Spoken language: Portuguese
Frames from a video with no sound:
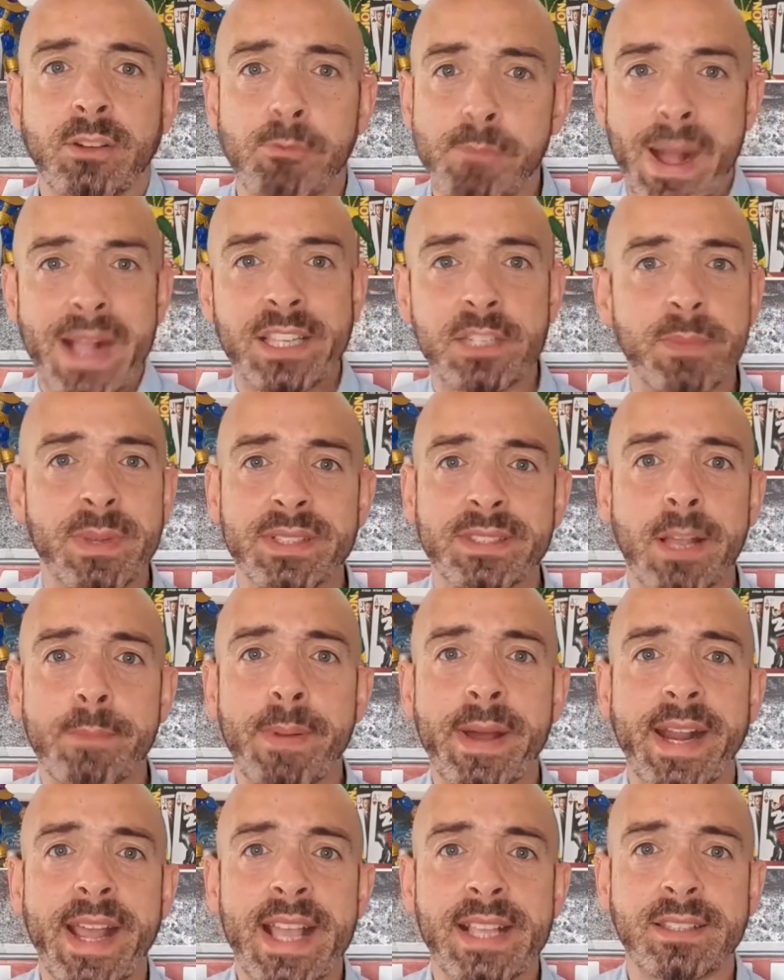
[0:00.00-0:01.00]
o Batman
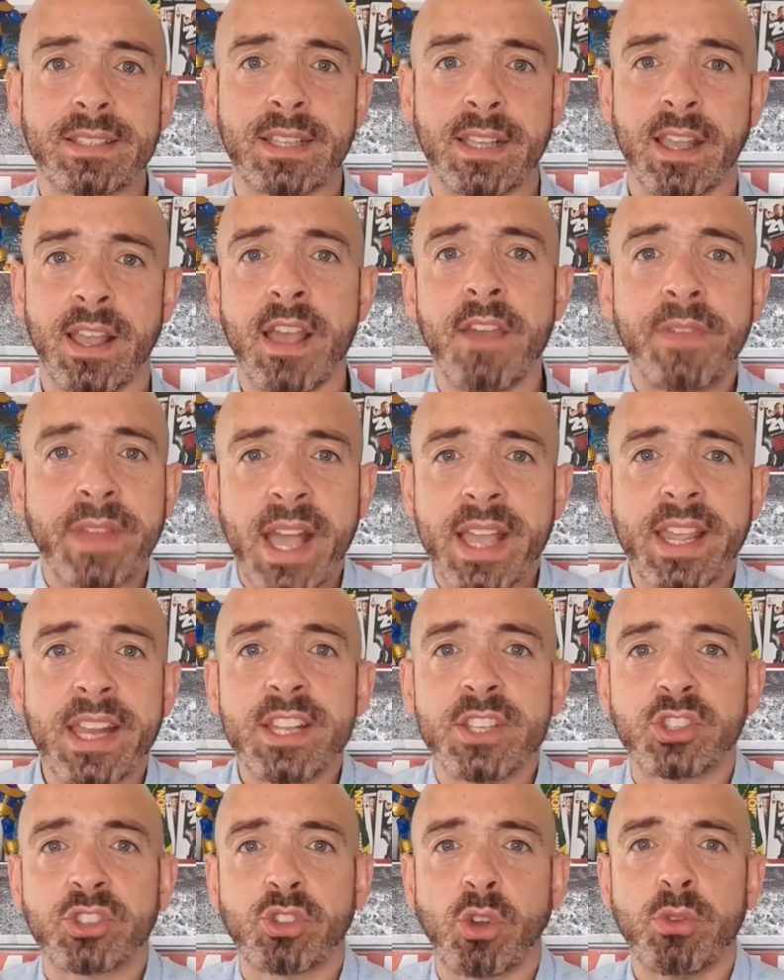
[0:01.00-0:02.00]
desaparece. Fica
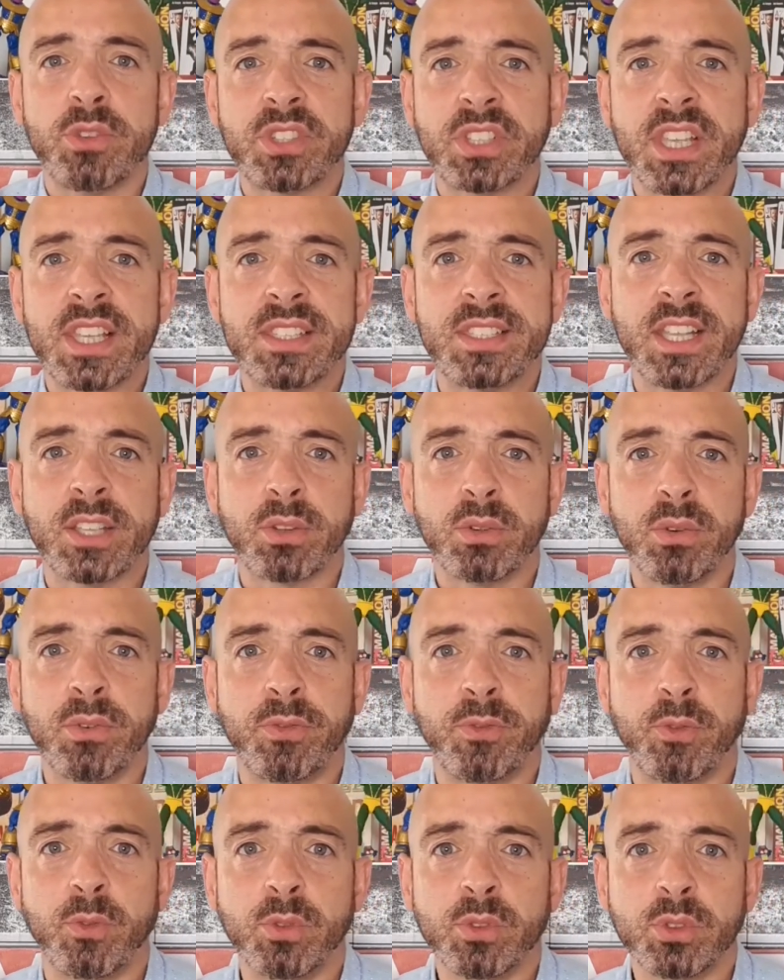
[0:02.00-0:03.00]
aquele som esquisito de
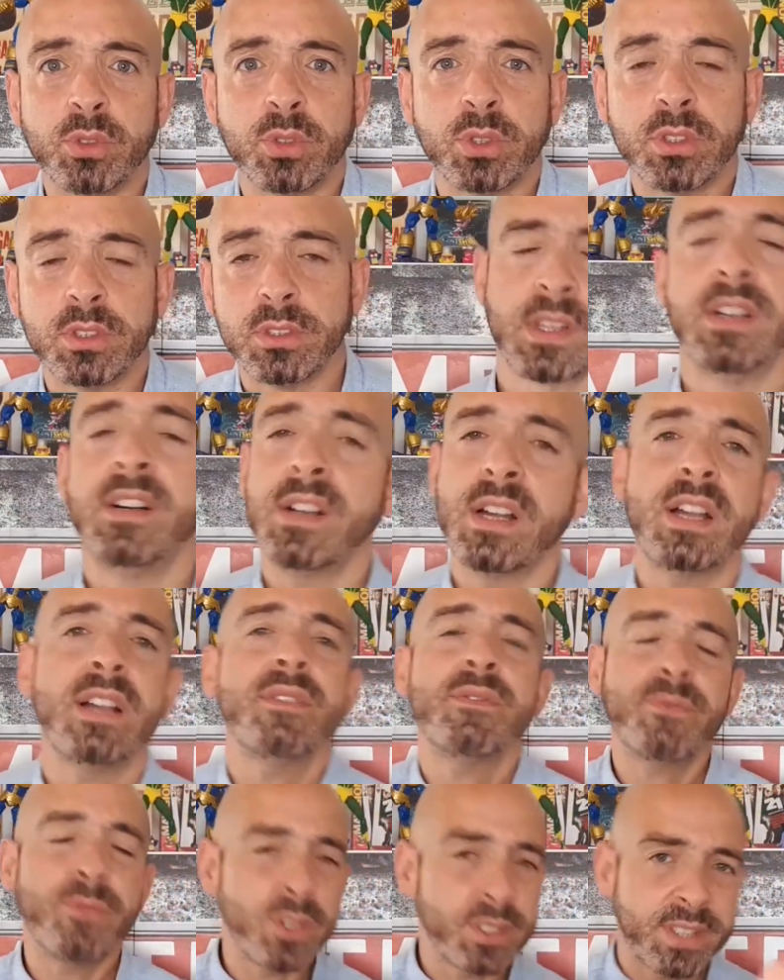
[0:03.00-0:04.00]
fundo. É,
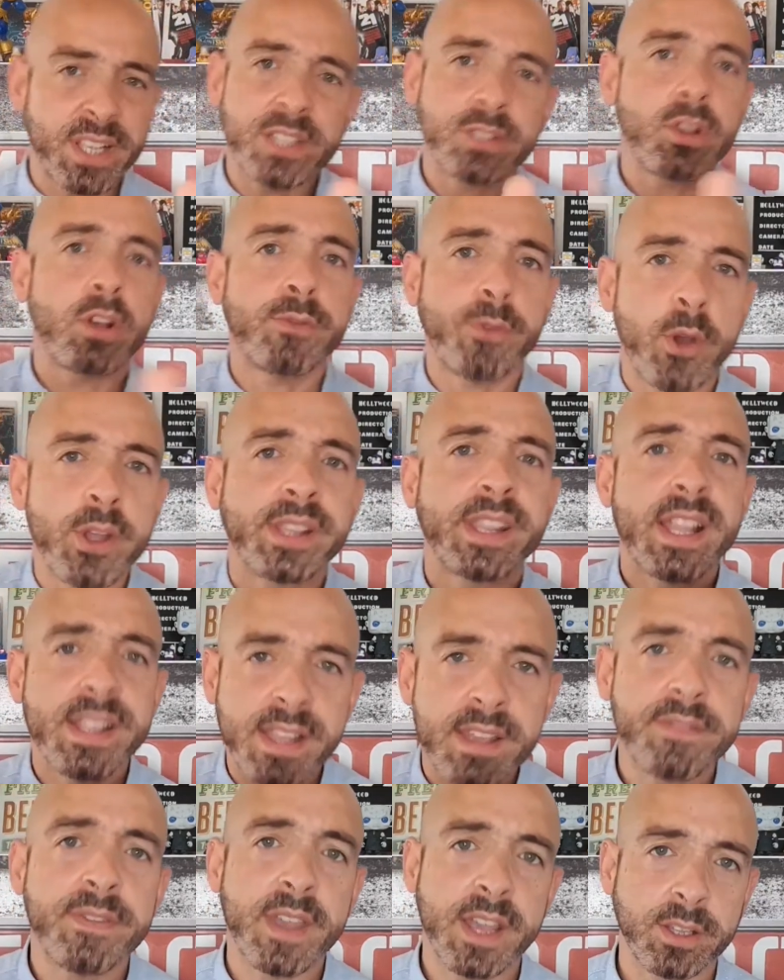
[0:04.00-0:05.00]
vocês só vão
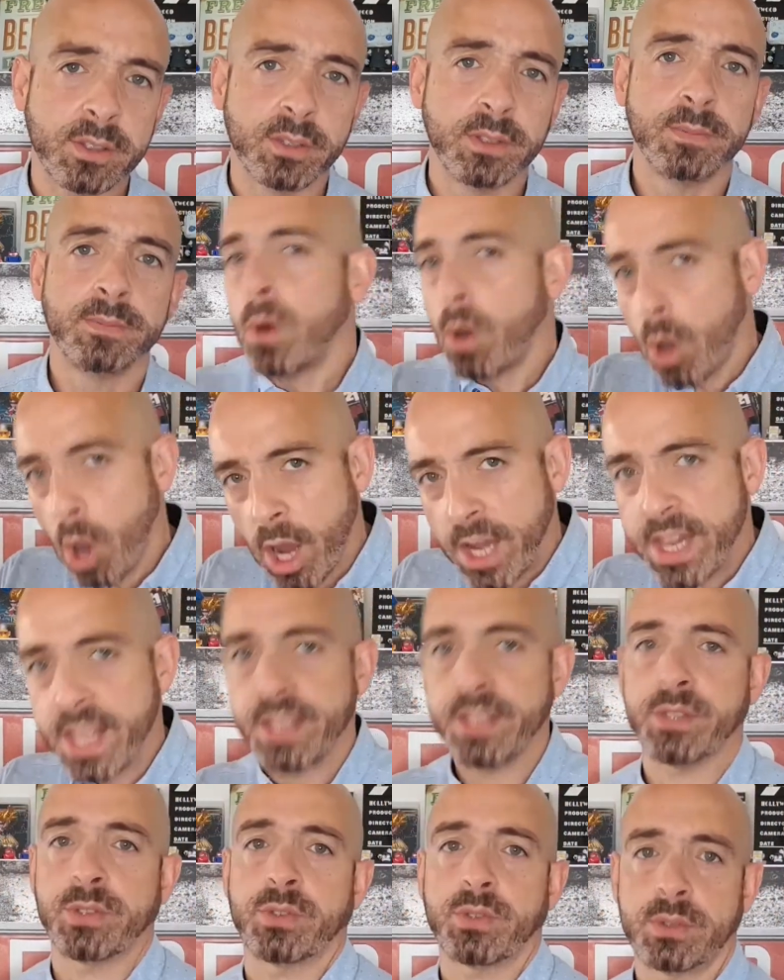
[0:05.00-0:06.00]
entender vendo. Olha
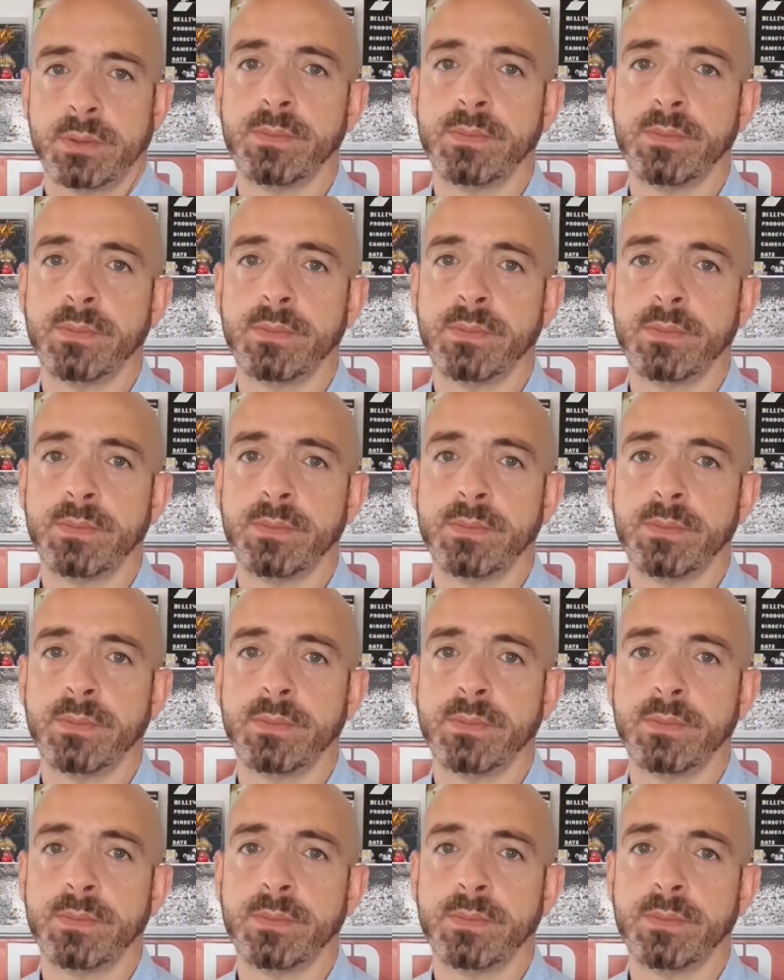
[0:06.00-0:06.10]
isso.